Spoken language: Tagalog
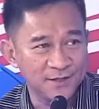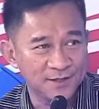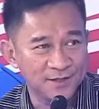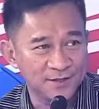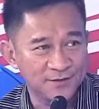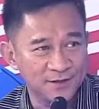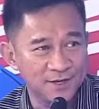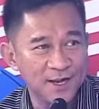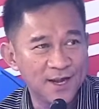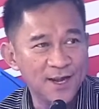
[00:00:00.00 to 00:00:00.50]

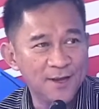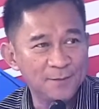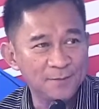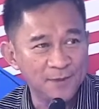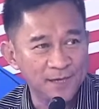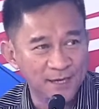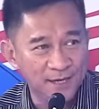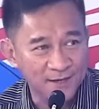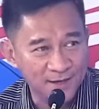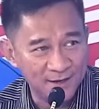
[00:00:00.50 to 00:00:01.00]
industry
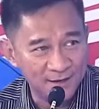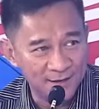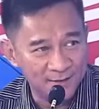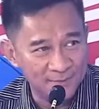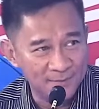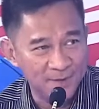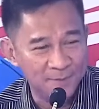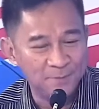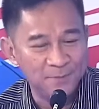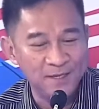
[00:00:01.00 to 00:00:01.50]
pina
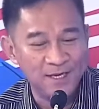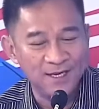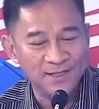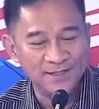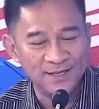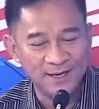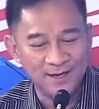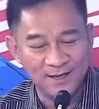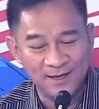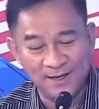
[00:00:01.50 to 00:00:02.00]

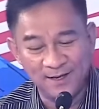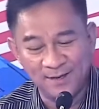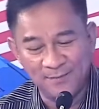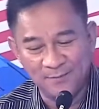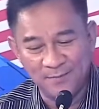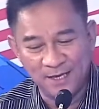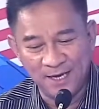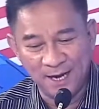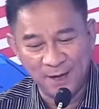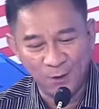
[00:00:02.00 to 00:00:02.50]
pinasa, eh,
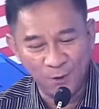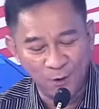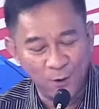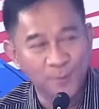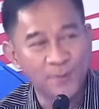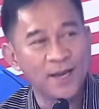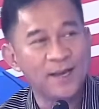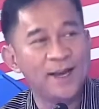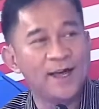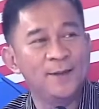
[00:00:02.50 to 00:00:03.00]

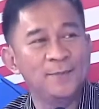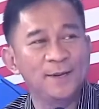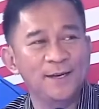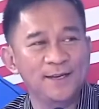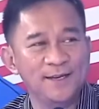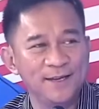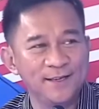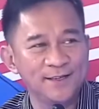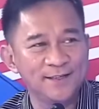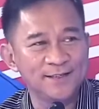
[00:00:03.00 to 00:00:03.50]
pinaloob na
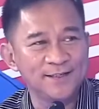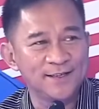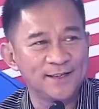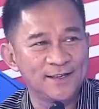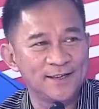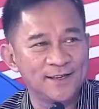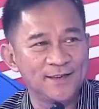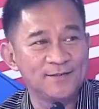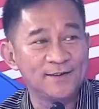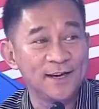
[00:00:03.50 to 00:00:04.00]
namin din
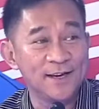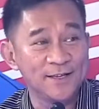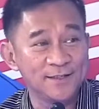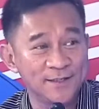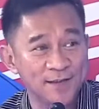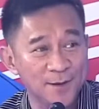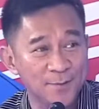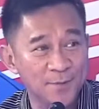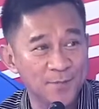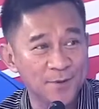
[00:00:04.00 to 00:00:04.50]
sa
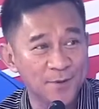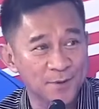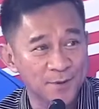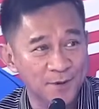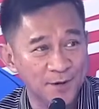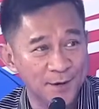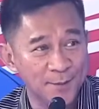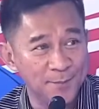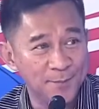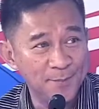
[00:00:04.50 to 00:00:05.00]
Rise Up so,
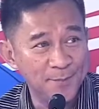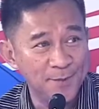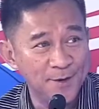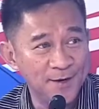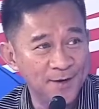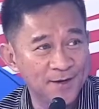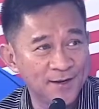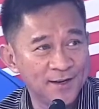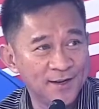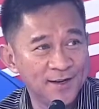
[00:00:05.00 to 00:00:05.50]
program. Mas
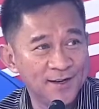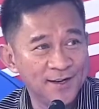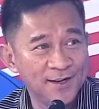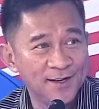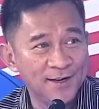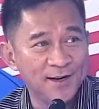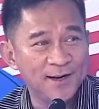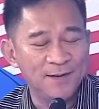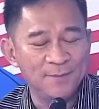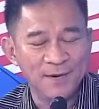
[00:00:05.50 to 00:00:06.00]
inclusive
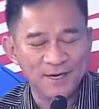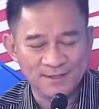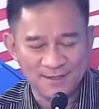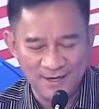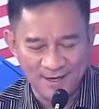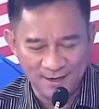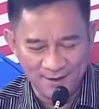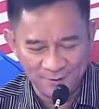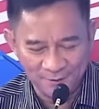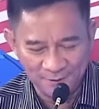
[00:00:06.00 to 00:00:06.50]
na siya ngayon.
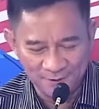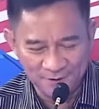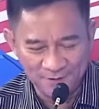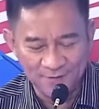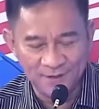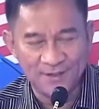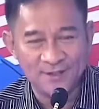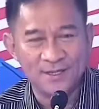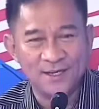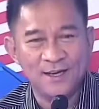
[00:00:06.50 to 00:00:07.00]
Mas
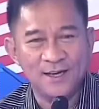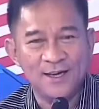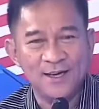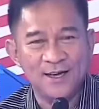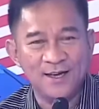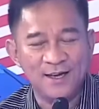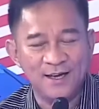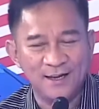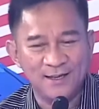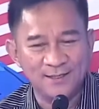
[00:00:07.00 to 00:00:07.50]
inclusive na
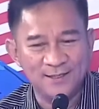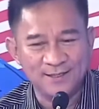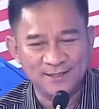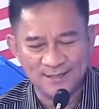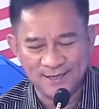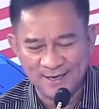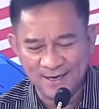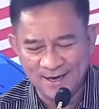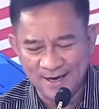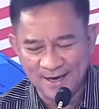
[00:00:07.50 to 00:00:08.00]
siya at
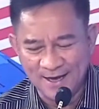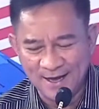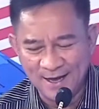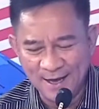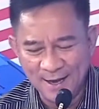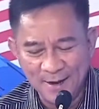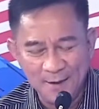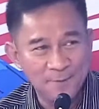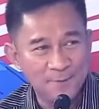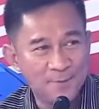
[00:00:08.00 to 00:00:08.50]
uh,
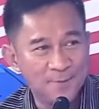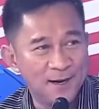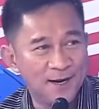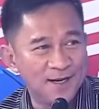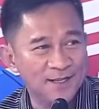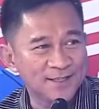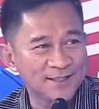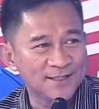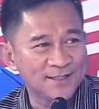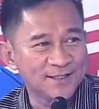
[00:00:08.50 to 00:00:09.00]

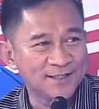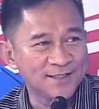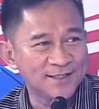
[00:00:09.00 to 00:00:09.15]
mas